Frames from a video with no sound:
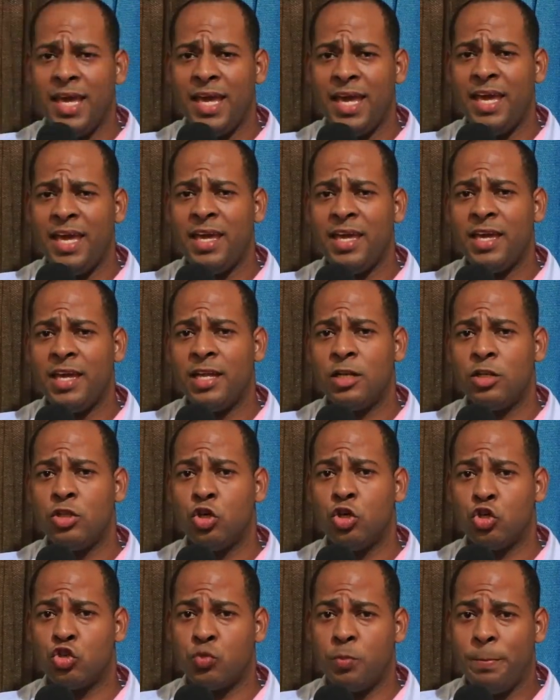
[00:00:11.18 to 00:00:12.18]
En el
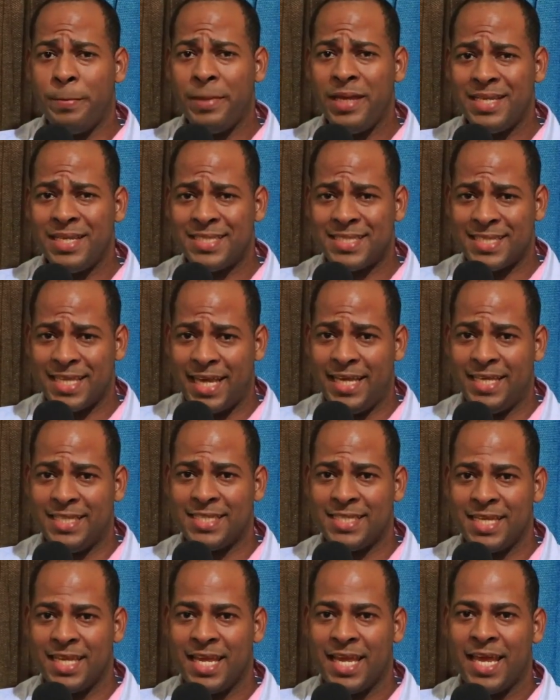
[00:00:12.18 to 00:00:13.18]
2006,
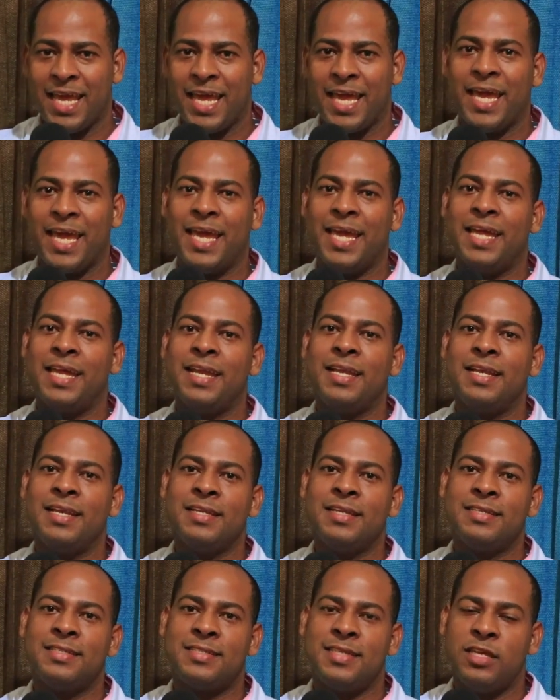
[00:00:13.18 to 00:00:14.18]

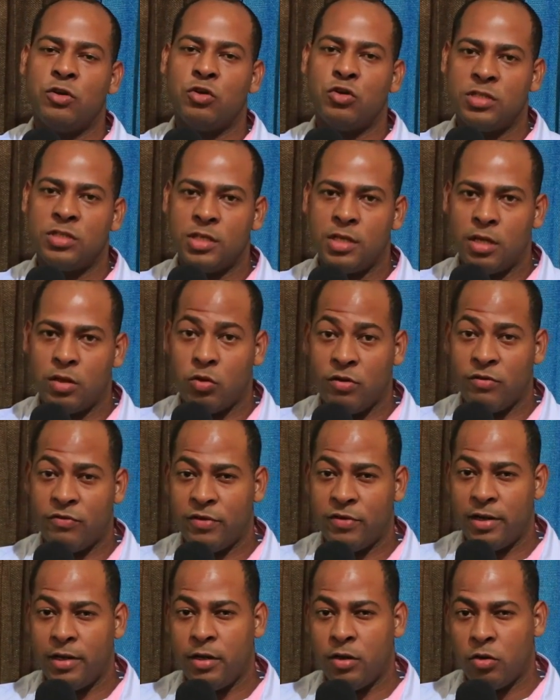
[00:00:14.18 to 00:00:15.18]
el señor senador
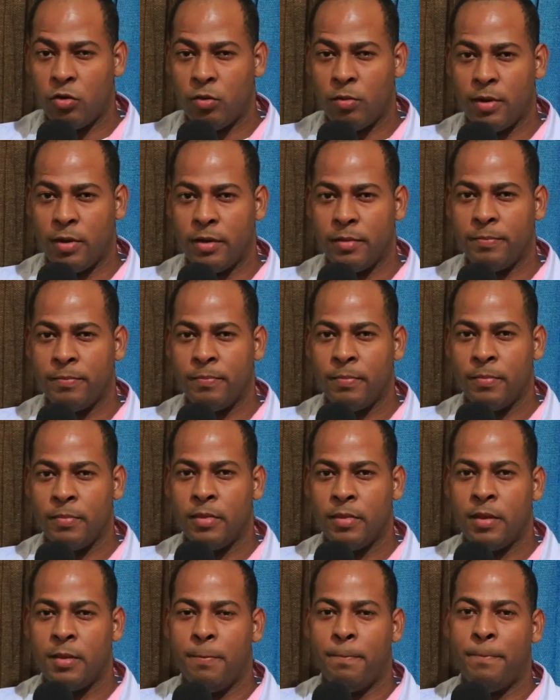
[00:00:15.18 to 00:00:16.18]
Félix Nova
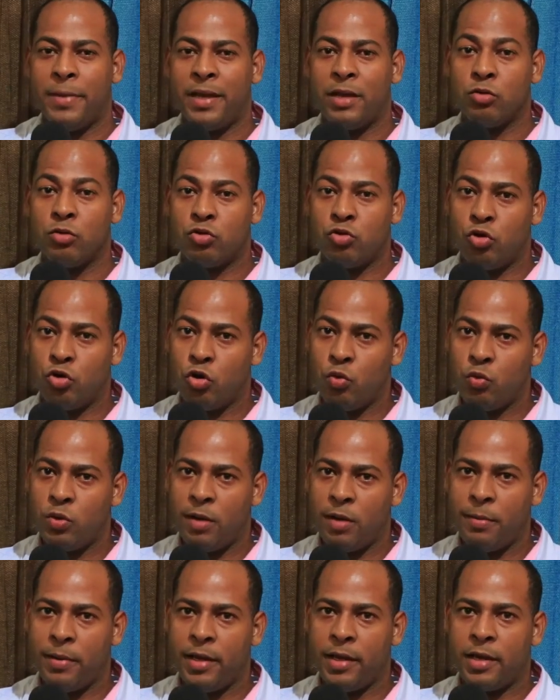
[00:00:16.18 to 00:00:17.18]
me otorgó una
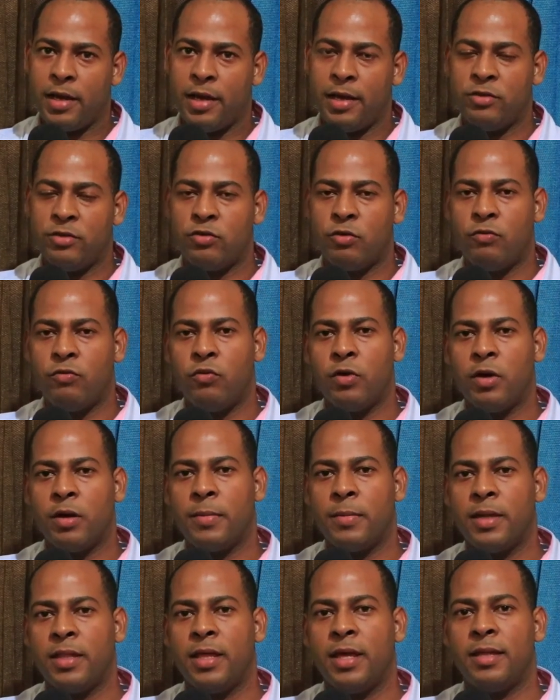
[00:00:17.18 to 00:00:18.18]
beca, eso fue
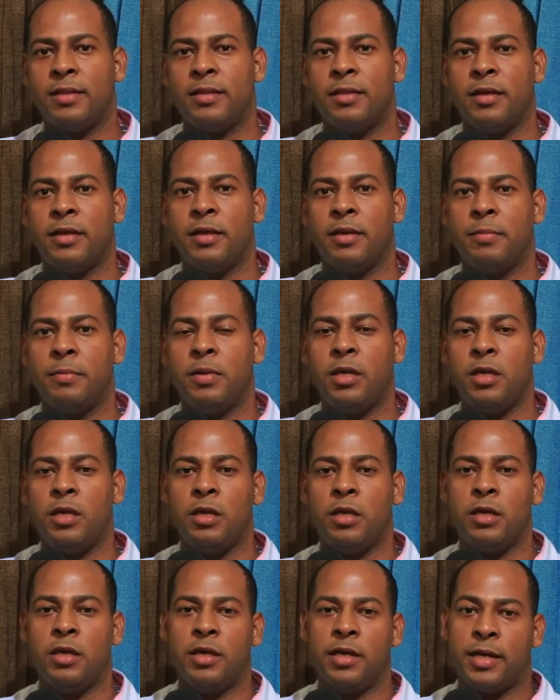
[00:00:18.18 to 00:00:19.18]
mediante mi
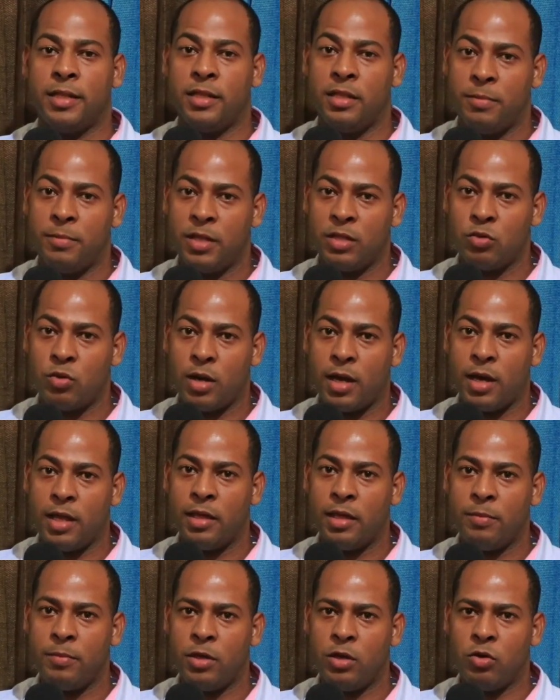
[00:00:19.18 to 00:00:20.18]
rendimiento
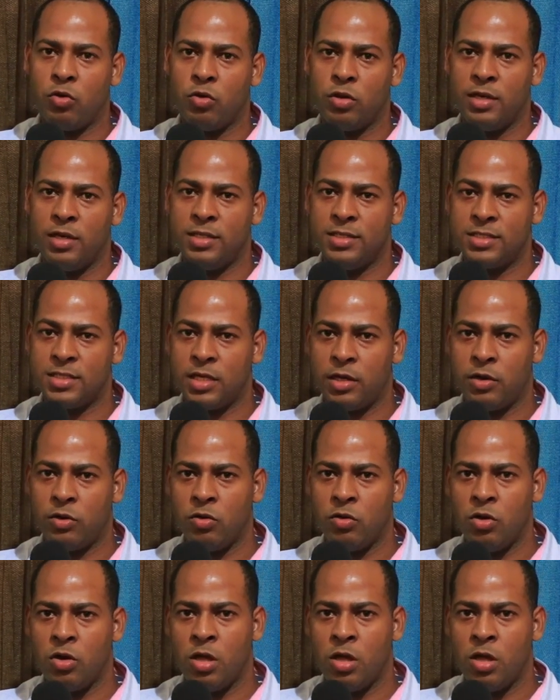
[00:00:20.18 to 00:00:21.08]
académico del liceo.